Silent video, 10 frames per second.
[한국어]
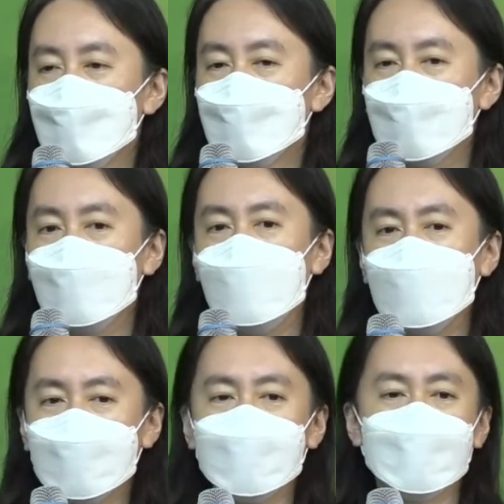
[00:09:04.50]
그러니까
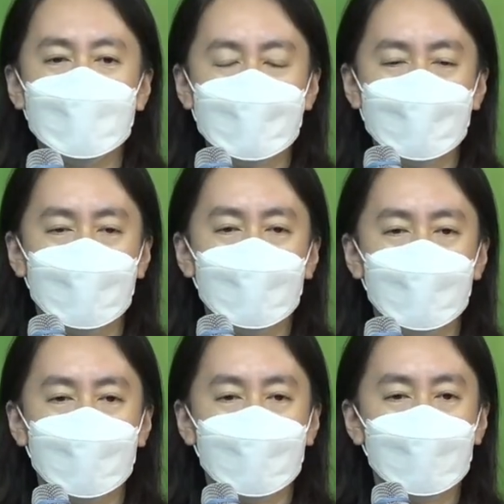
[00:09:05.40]

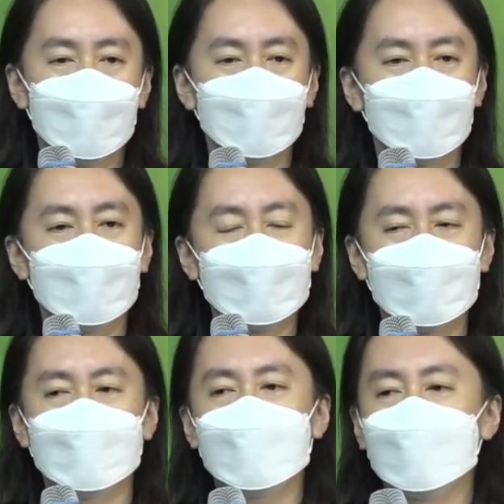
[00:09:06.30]
하나님이시며 우리가
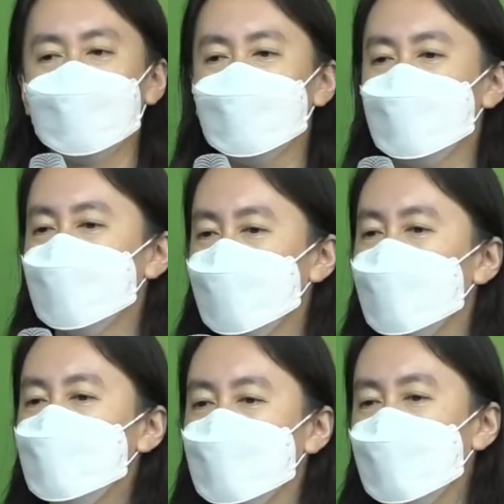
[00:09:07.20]
기다리던 그
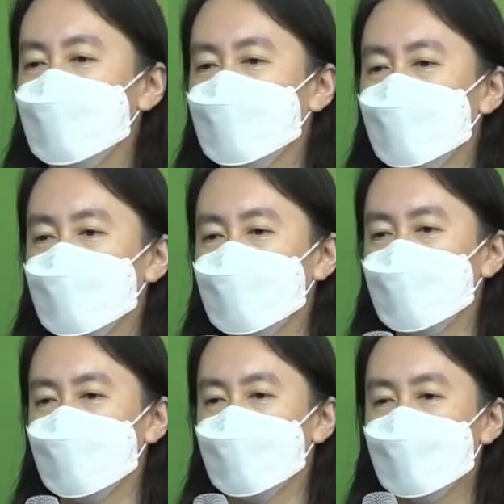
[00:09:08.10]
구원자라는
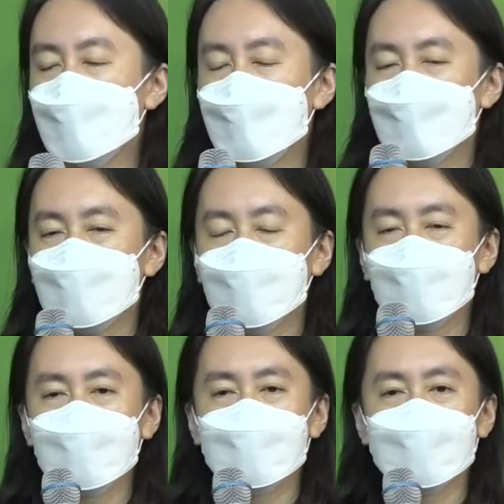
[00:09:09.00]
것을
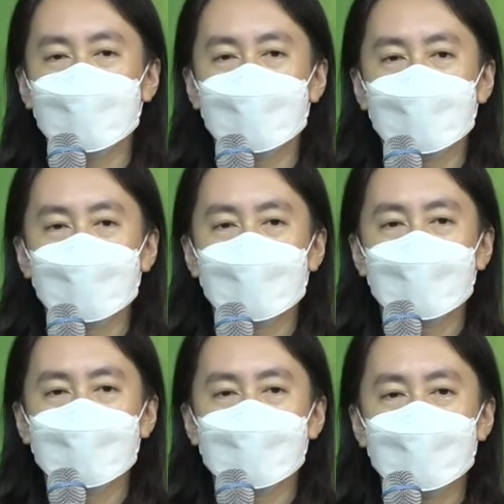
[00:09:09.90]
정말
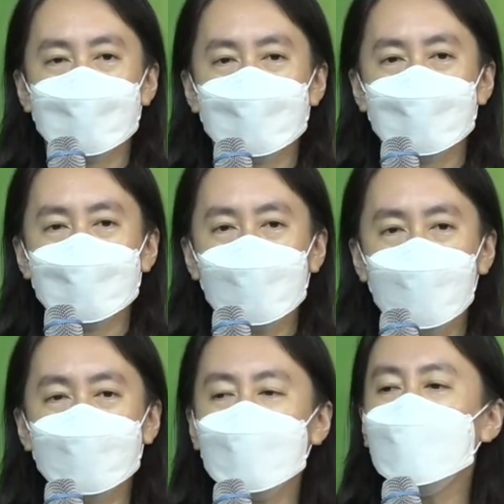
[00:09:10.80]

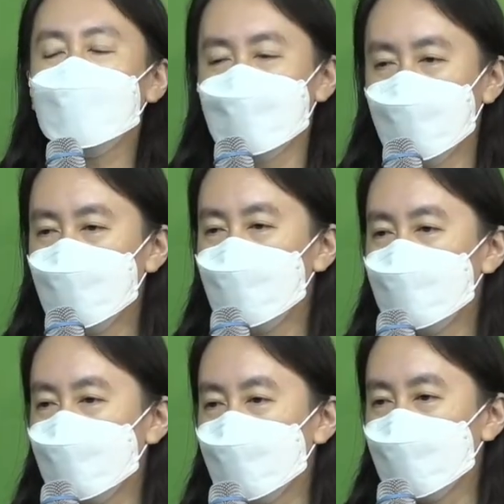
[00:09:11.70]
담대하게
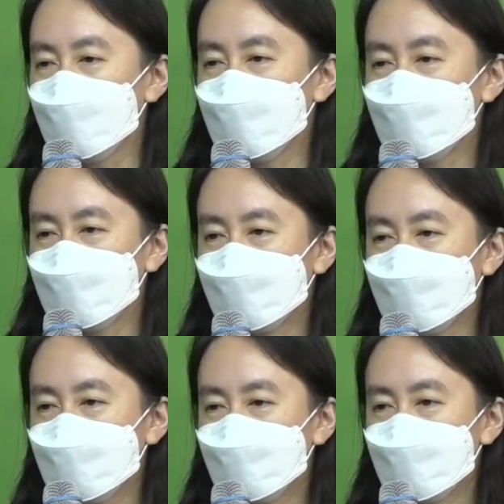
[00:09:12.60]
선포하는 거예요.
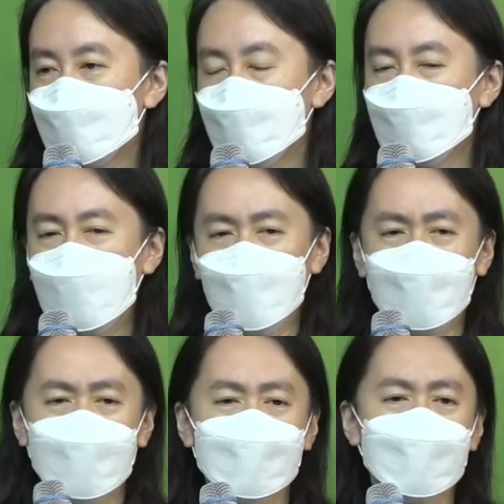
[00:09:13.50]
근데
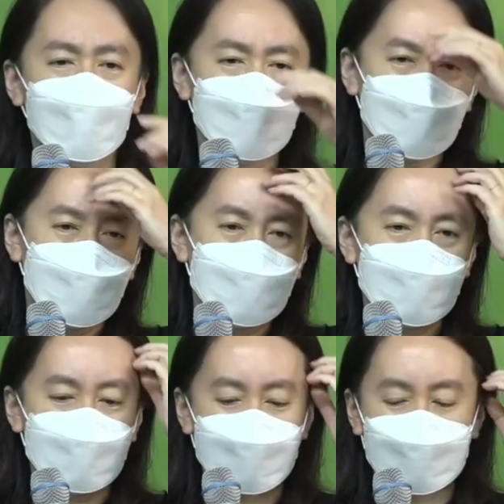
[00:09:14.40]
담대할 수가 없는 게
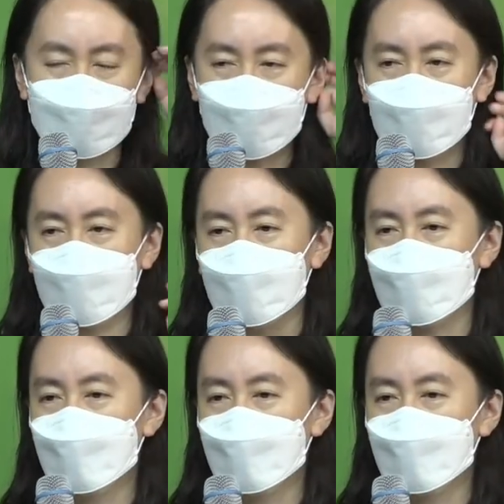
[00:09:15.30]
사실 이때